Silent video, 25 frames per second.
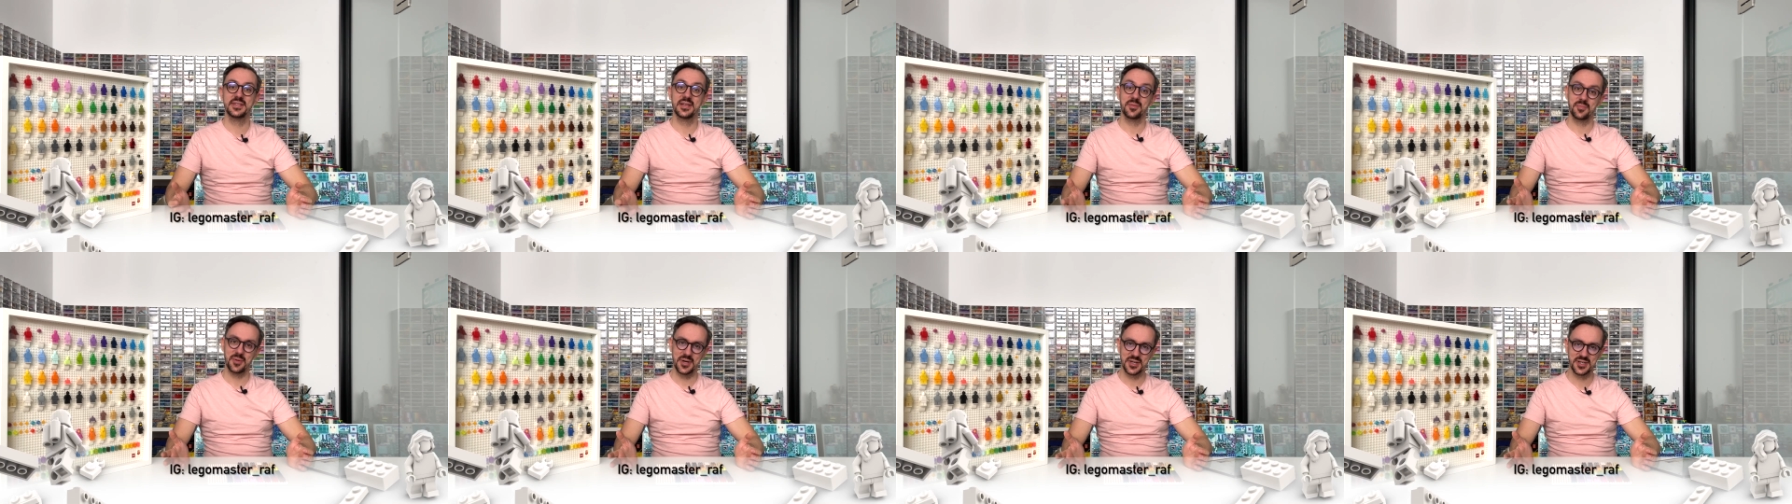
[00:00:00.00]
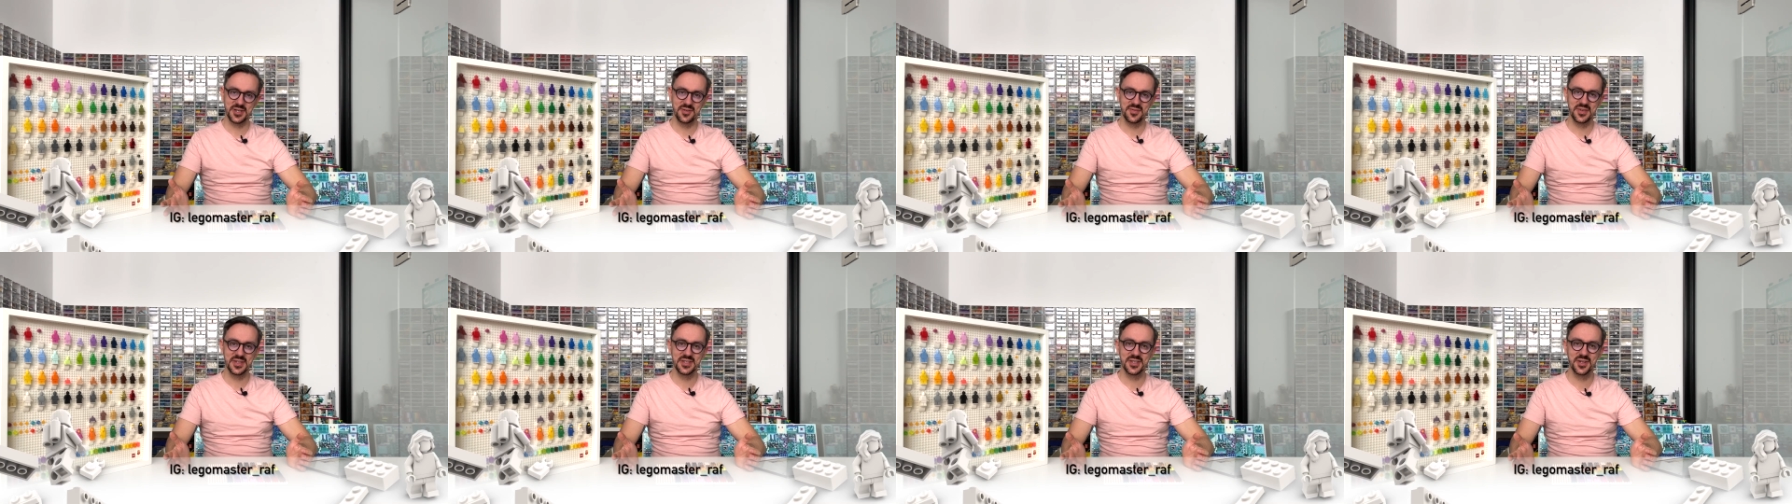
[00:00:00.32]

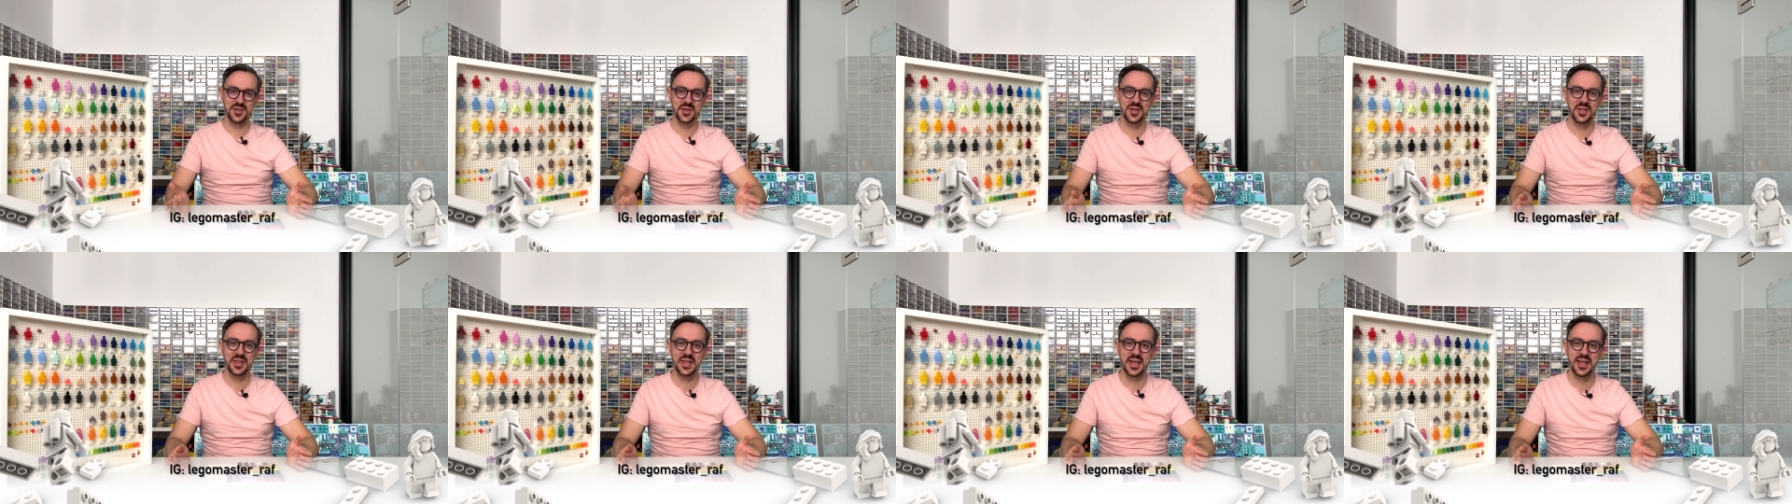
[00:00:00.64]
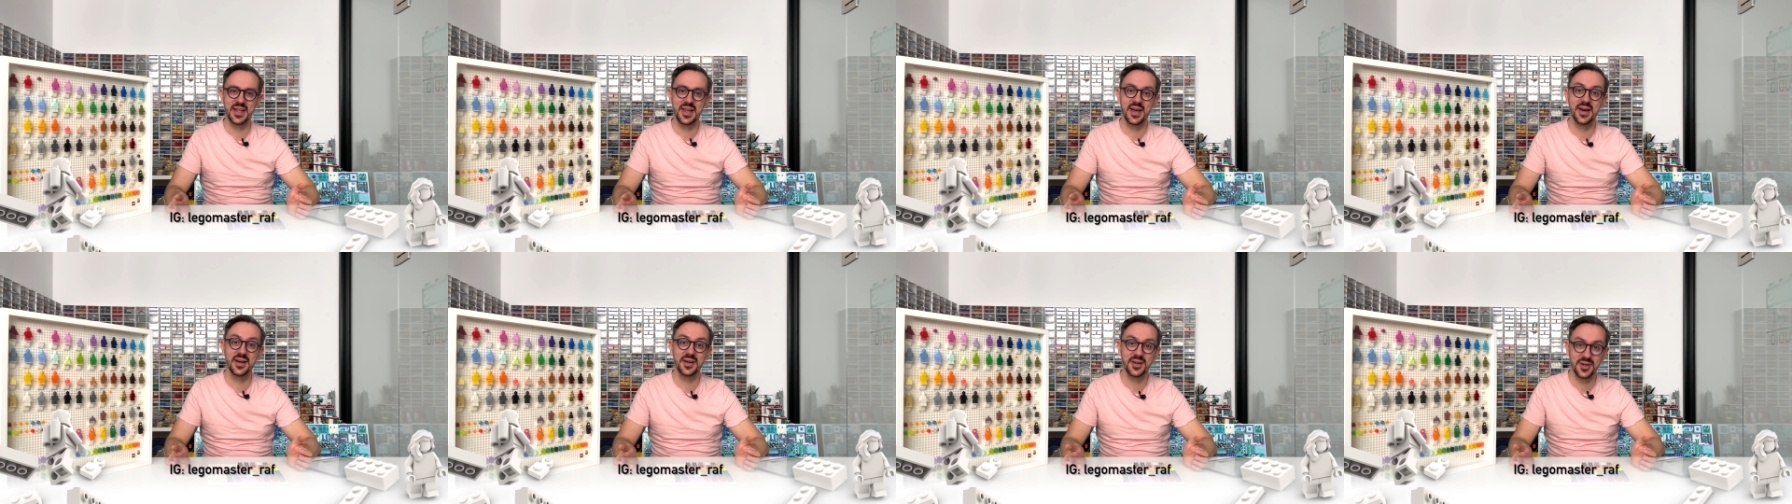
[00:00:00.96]
Zapraszam Was do
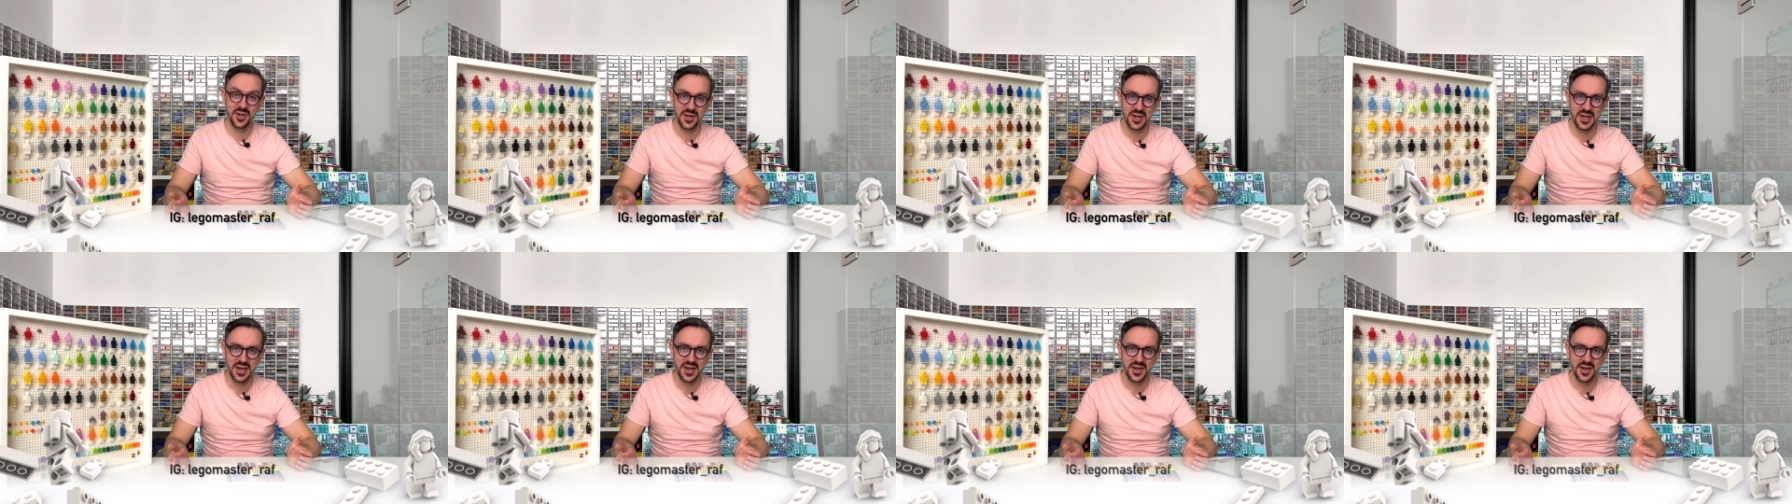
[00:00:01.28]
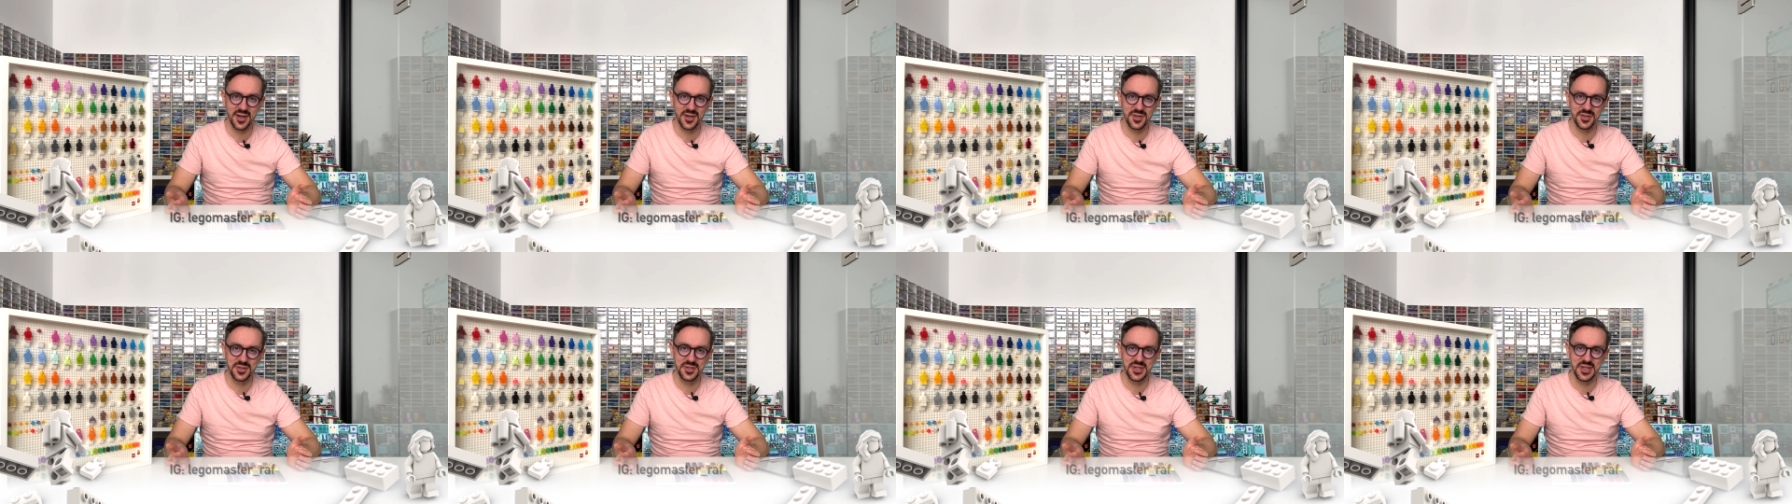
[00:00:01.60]
oglądania
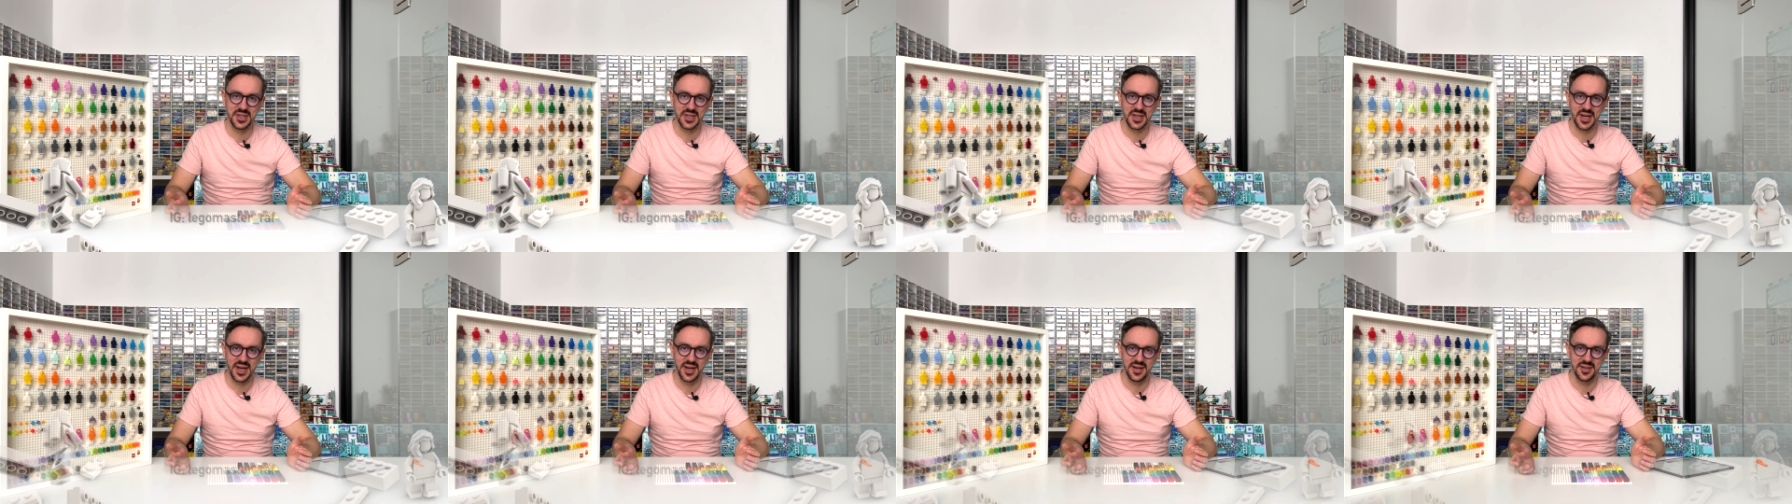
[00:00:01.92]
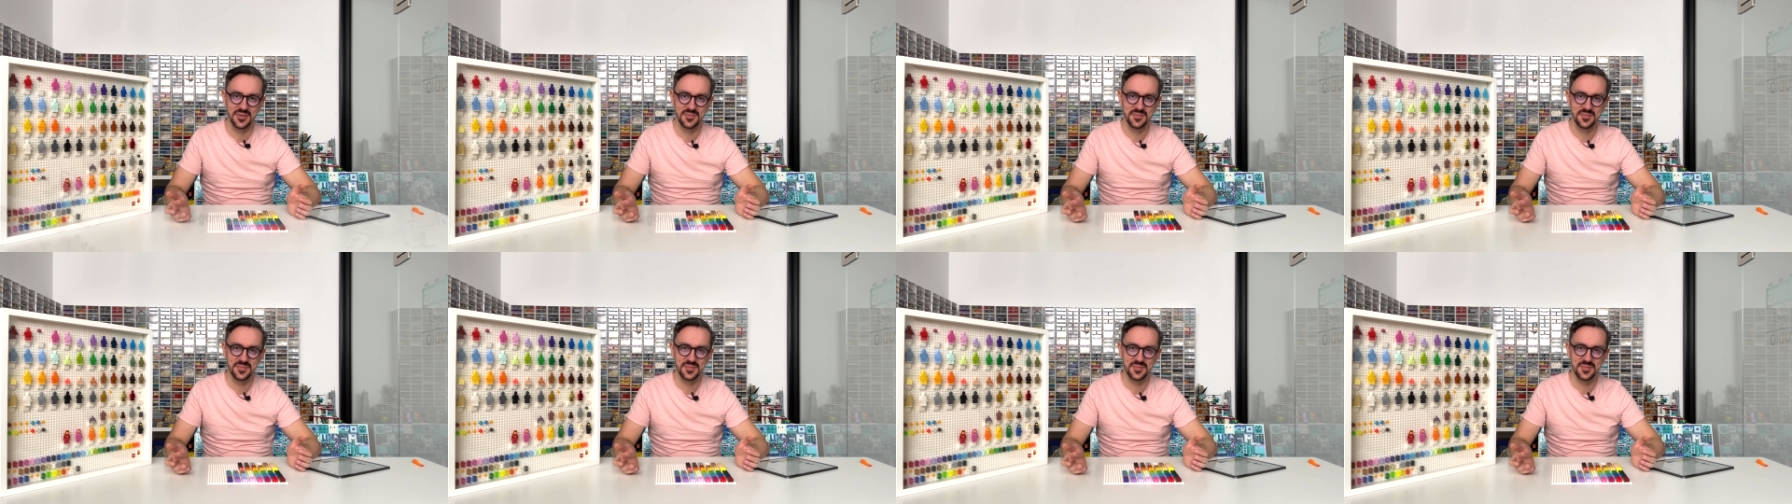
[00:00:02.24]
kolejnego odcinka.